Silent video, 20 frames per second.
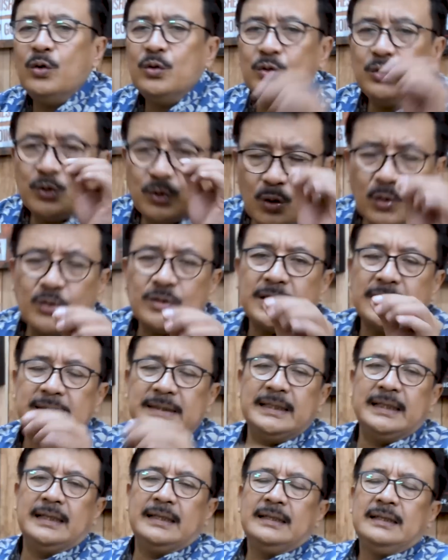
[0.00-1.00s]
Untung
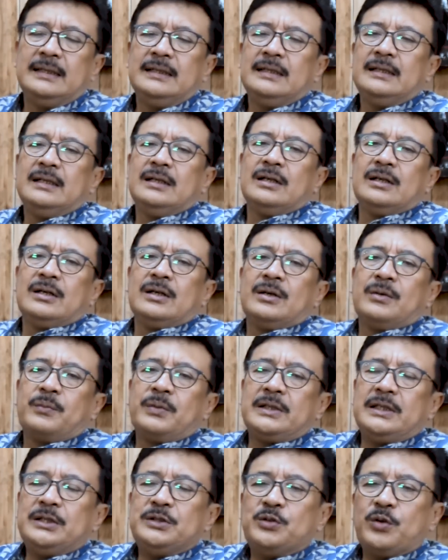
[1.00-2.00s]
saja
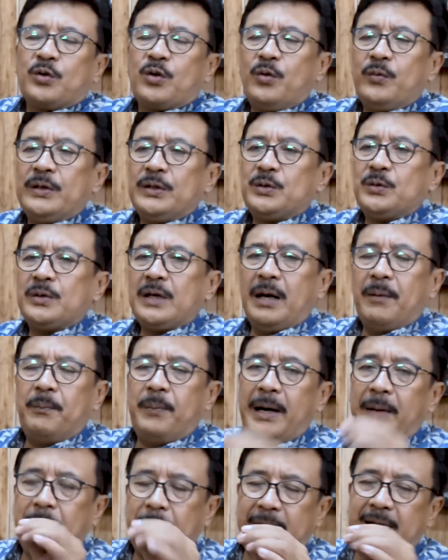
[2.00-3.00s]
Presiden Jokowi itu nggak
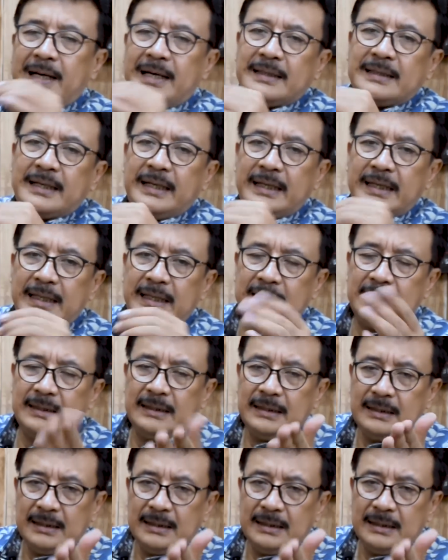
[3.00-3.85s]
baperan kayak